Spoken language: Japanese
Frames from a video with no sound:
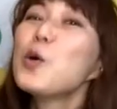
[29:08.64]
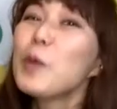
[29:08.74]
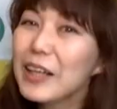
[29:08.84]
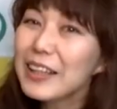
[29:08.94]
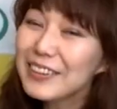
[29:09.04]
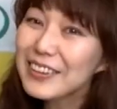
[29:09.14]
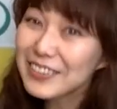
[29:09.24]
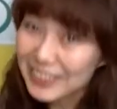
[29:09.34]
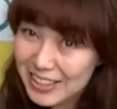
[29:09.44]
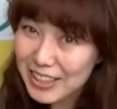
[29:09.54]
お若い
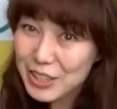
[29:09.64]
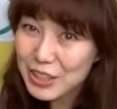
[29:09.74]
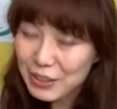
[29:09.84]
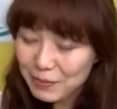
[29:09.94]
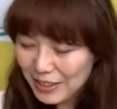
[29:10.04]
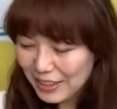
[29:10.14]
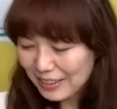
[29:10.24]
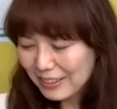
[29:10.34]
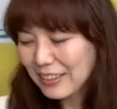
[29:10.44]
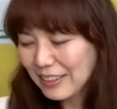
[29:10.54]
時のね、30年
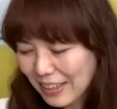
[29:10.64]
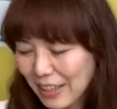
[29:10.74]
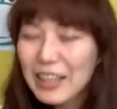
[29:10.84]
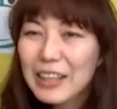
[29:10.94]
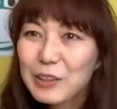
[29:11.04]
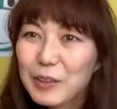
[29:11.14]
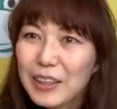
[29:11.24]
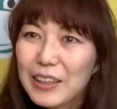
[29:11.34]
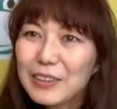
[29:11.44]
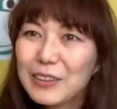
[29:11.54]
前ですからね、
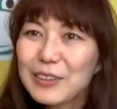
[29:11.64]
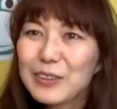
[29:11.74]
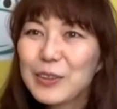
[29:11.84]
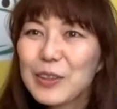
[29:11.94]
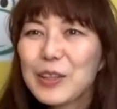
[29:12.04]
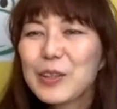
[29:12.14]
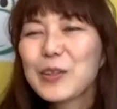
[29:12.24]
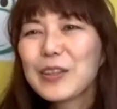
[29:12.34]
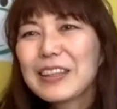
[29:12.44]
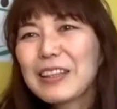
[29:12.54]
お若い時の
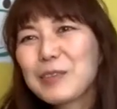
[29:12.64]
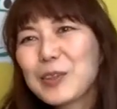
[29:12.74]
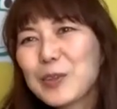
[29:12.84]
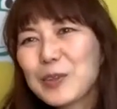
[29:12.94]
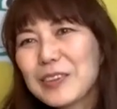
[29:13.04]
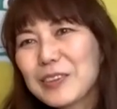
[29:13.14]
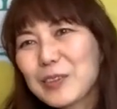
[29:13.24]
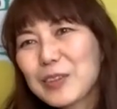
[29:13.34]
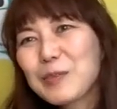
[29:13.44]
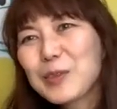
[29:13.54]
声でもう、
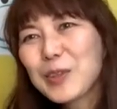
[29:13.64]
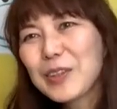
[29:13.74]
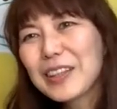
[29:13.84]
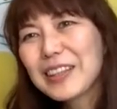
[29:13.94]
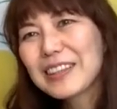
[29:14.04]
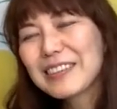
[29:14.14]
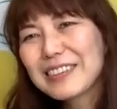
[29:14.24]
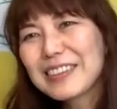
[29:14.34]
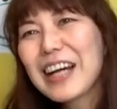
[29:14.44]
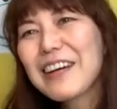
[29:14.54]
とっても、
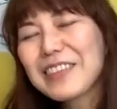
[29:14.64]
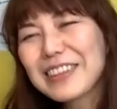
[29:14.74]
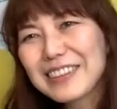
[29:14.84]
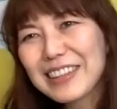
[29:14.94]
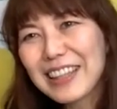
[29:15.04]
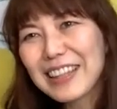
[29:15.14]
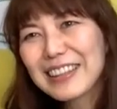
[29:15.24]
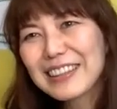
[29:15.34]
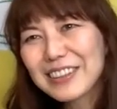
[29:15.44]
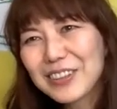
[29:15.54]
チャーミングで、
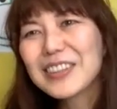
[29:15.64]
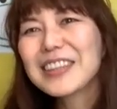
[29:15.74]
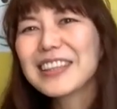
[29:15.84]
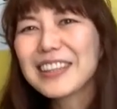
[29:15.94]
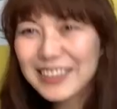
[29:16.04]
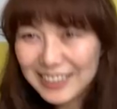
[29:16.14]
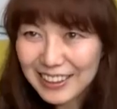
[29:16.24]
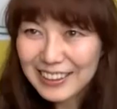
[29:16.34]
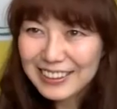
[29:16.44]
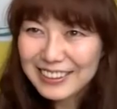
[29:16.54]
すごい素敵でし
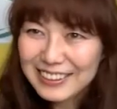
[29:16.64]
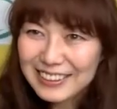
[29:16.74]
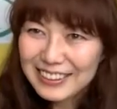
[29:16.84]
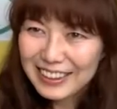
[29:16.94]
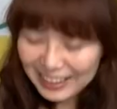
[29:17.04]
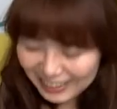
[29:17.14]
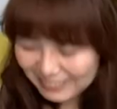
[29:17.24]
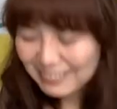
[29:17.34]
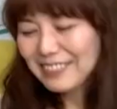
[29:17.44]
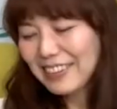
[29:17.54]
た。はい。
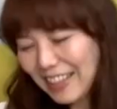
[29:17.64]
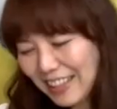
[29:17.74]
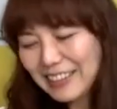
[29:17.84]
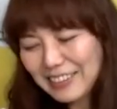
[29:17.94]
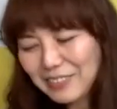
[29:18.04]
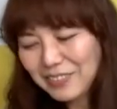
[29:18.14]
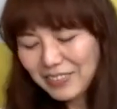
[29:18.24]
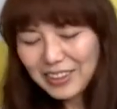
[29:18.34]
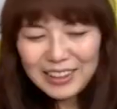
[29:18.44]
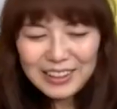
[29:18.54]
はい。はい。
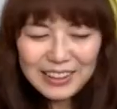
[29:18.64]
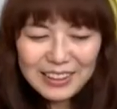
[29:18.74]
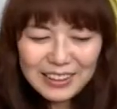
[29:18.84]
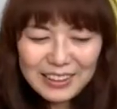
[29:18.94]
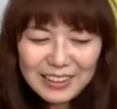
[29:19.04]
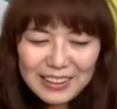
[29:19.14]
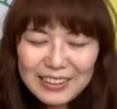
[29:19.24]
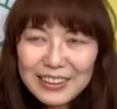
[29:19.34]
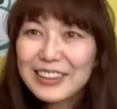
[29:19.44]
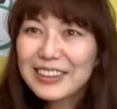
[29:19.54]

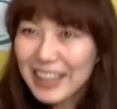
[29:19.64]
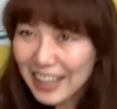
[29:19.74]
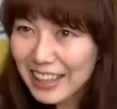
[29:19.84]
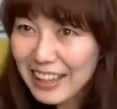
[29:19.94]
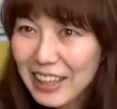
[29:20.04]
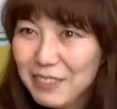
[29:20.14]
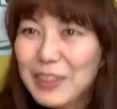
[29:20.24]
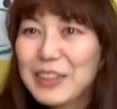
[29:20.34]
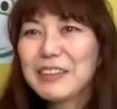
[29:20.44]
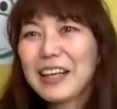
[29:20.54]
ですね。は
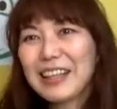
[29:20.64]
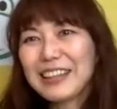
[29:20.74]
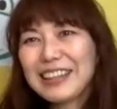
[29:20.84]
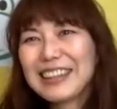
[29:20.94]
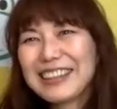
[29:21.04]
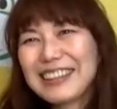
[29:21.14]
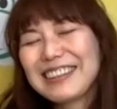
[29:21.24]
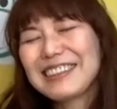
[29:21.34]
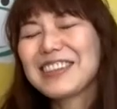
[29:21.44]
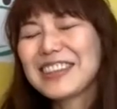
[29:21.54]
い、まずは。
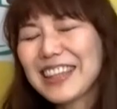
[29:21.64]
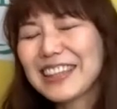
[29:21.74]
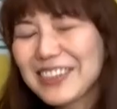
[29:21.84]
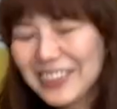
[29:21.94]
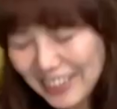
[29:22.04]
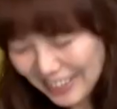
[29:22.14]
水谷優子